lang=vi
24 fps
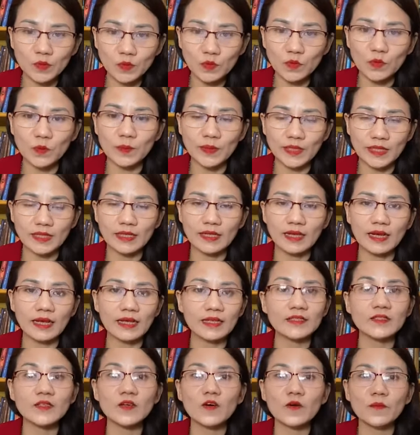xúc của mình
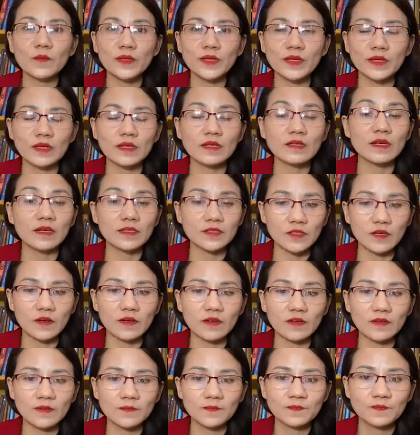là do mình lựa
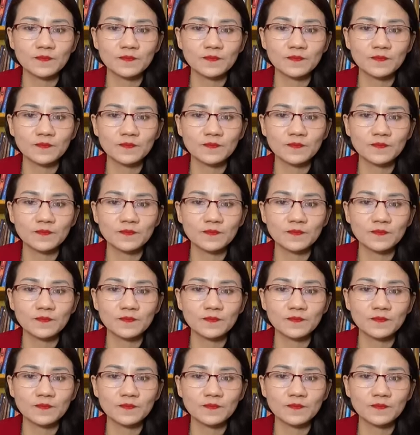chọn